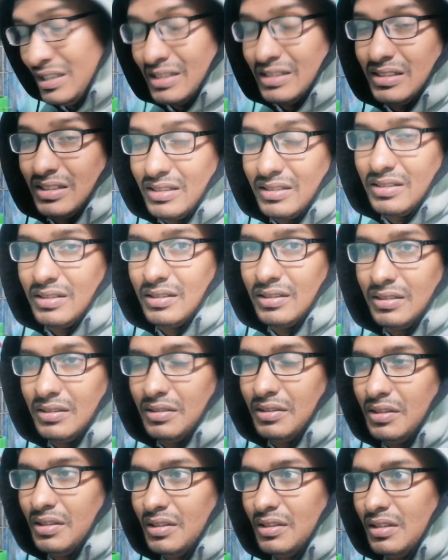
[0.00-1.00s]
লেগে যাচ্ছে
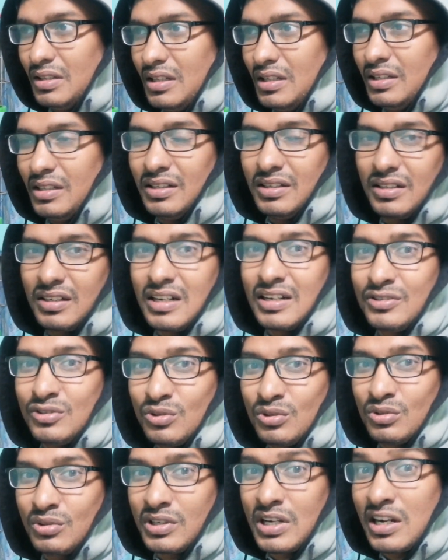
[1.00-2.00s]
এর
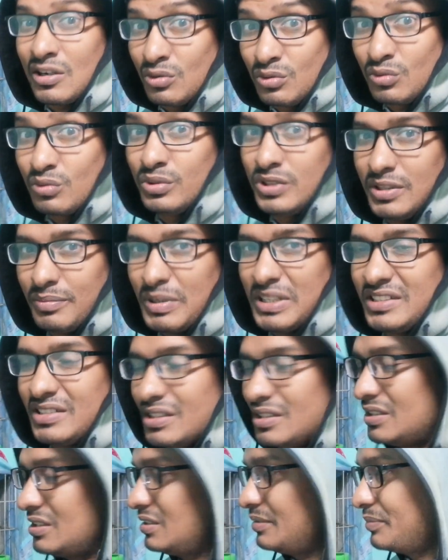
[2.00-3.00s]
কাজও কারণ খুঁজে
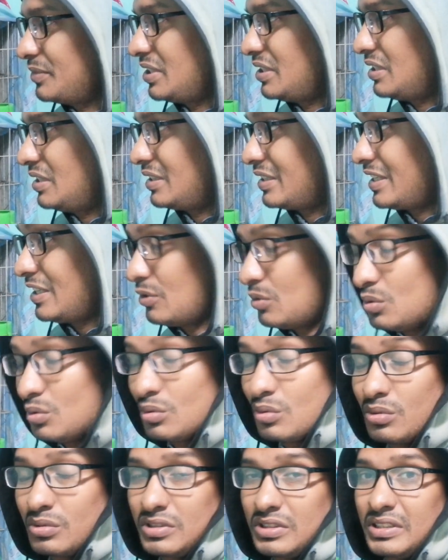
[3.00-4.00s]
পাচ্ছেন না কেন
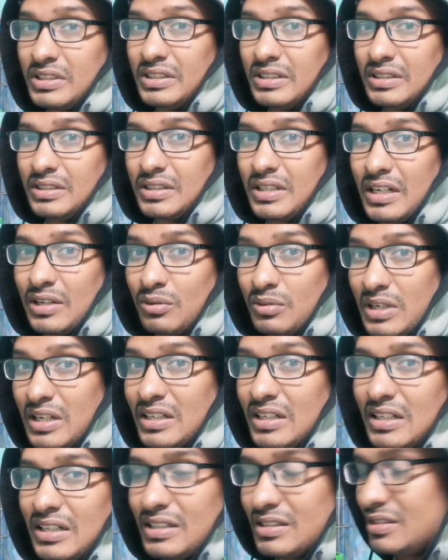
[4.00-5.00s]
হচ্ছে কেন
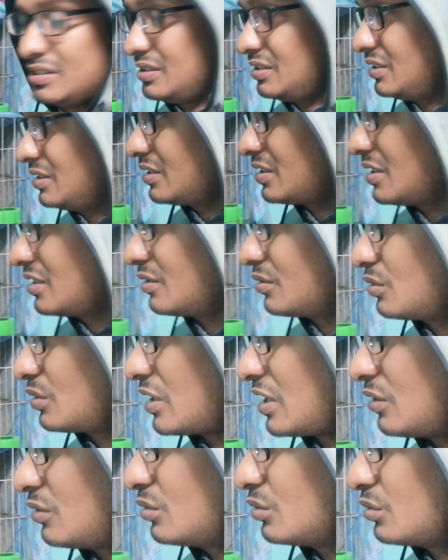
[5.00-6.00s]
ঠান্ডা লাগছে এটার
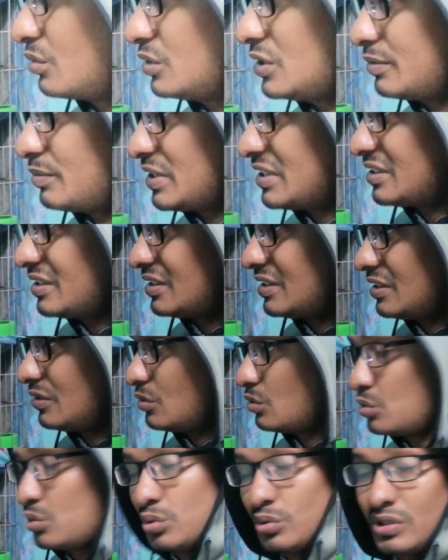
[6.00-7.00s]
কারণ খুঁজে পাচ্ছেন না
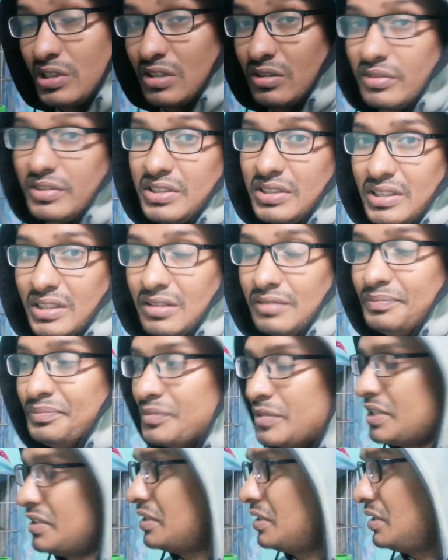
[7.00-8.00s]
ঔষধ খাওয়াচ্ছেন
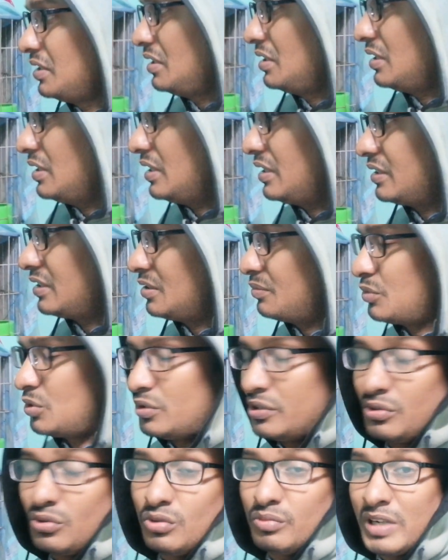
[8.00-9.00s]

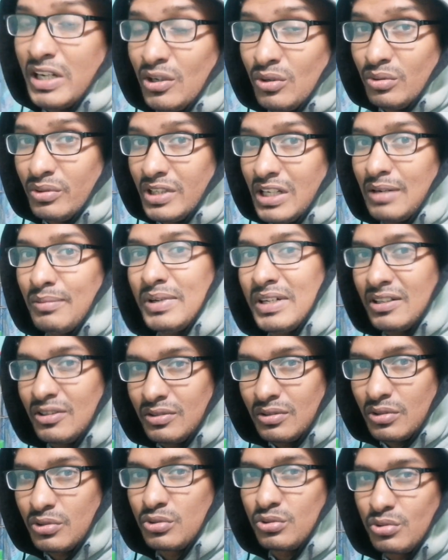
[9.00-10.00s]
তারপরে একটু ভালো হয়ে আবার
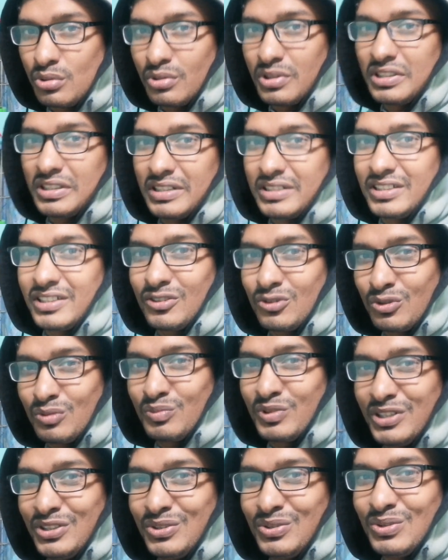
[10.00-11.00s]
অসুস্থ হয়ে যাচ্ছে এরকম
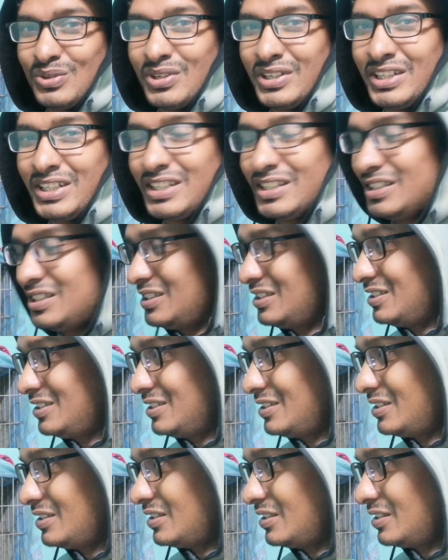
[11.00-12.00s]
কিন্তু অনেকেরই
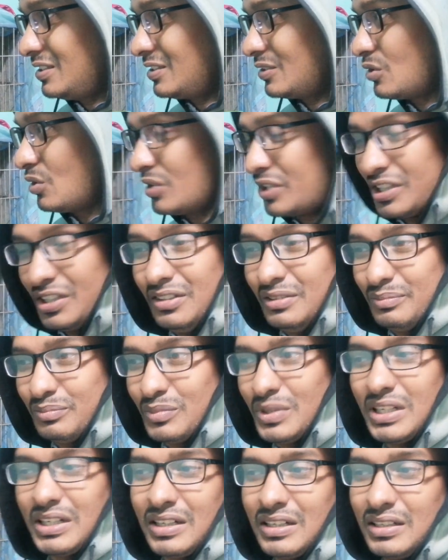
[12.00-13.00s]
ঘটে
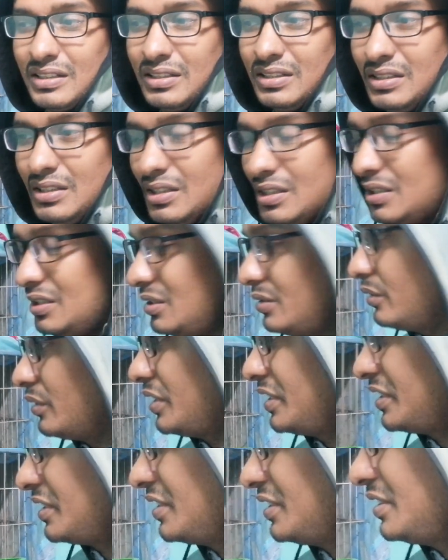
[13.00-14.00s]
বা
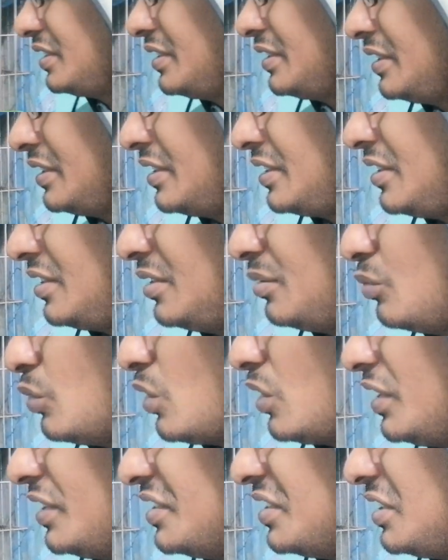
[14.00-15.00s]
অনেকেই এটি
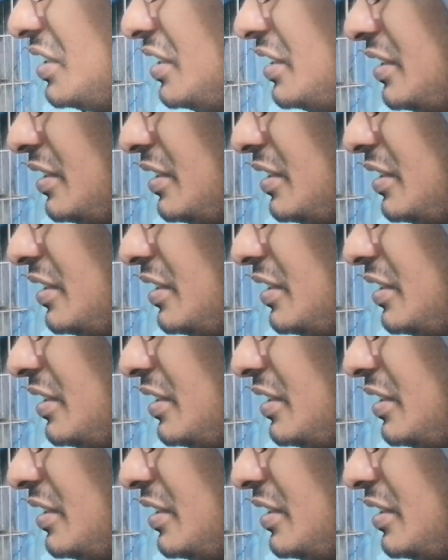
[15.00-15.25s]
বলেন যে